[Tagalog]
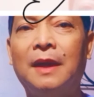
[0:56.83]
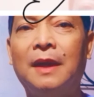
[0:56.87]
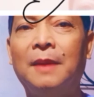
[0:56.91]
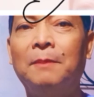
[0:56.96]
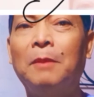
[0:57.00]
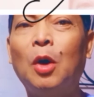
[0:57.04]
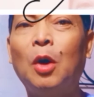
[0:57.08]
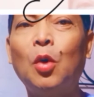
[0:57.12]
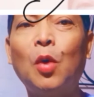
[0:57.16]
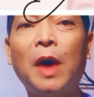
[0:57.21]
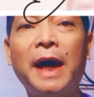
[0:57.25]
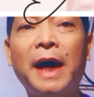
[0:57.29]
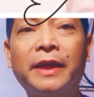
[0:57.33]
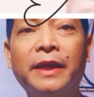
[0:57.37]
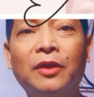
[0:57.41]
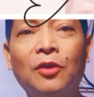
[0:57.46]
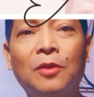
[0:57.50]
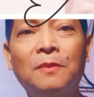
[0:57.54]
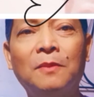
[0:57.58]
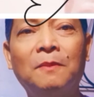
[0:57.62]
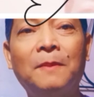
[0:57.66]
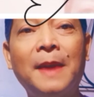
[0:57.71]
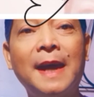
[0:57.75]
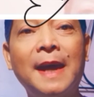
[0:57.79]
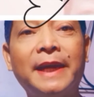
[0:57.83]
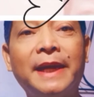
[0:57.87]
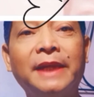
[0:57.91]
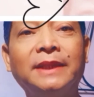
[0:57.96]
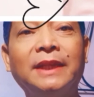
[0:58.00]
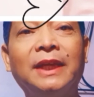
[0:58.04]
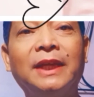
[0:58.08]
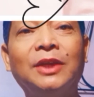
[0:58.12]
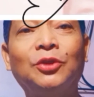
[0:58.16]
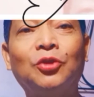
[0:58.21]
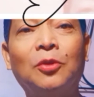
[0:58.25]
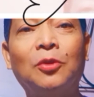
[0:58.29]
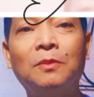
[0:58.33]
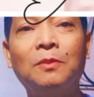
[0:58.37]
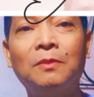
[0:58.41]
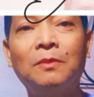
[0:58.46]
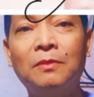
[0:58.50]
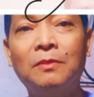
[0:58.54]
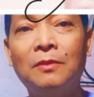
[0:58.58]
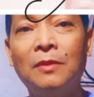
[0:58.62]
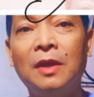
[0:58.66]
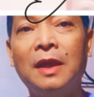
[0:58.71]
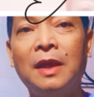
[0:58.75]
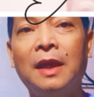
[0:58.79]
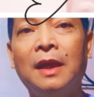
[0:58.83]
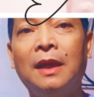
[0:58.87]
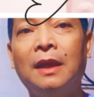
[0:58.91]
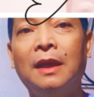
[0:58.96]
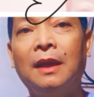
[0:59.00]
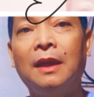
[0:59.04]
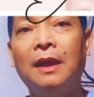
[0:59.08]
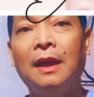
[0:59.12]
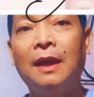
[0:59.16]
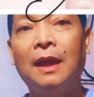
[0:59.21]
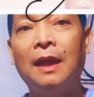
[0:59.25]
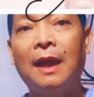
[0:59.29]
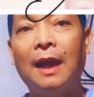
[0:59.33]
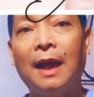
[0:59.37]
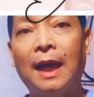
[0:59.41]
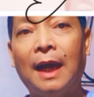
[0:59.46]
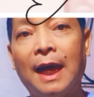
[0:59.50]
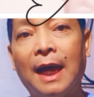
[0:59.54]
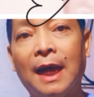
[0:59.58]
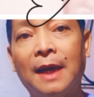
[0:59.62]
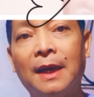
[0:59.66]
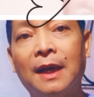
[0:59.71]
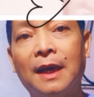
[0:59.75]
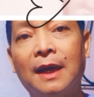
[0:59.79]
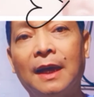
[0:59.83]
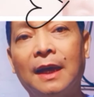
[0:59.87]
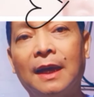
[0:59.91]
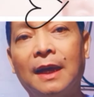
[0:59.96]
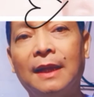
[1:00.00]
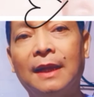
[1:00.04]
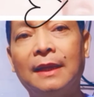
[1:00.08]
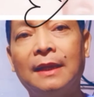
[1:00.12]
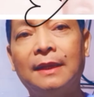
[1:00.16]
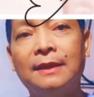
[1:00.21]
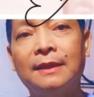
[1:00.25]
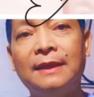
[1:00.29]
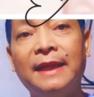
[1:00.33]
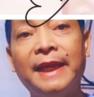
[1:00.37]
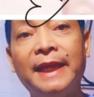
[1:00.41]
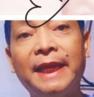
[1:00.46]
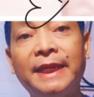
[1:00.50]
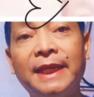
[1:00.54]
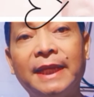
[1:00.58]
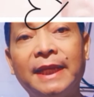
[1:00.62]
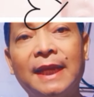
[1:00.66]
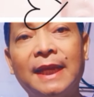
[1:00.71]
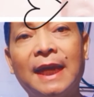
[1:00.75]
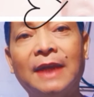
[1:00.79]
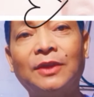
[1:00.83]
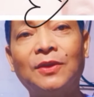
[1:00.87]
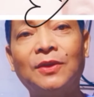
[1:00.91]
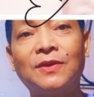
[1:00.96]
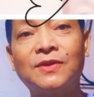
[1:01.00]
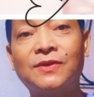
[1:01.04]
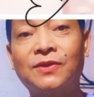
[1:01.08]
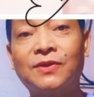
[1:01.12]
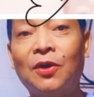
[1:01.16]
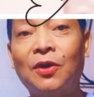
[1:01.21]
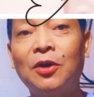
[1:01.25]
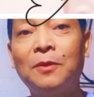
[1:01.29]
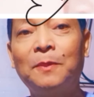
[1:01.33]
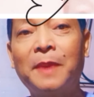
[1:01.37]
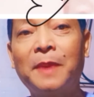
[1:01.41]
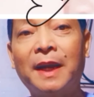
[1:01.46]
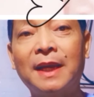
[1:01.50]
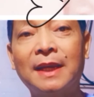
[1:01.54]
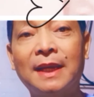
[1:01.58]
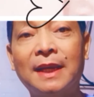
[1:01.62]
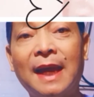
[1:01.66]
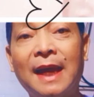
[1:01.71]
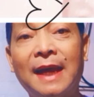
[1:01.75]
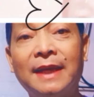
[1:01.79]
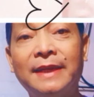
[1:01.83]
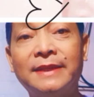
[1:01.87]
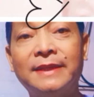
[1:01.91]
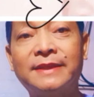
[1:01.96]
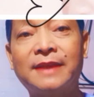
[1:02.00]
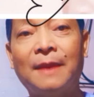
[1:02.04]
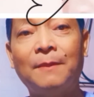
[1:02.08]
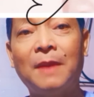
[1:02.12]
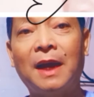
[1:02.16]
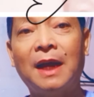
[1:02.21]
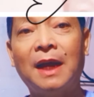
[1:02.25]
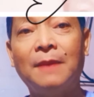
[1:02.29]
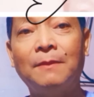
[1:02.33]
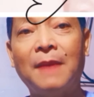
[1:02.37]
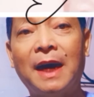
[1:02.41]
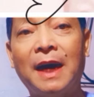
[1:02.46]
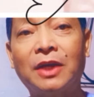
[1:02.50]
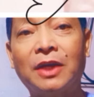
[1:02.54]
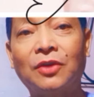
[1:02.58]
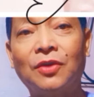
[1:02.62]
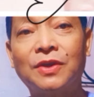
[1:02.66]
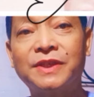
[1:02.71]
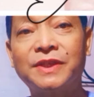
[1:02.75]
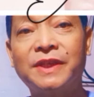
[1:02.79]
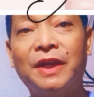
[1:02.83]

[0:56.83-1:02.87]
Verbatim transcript: mawari kung bakit itong uh, ah, Lenny Nato sobrang galit sa mga Marcos.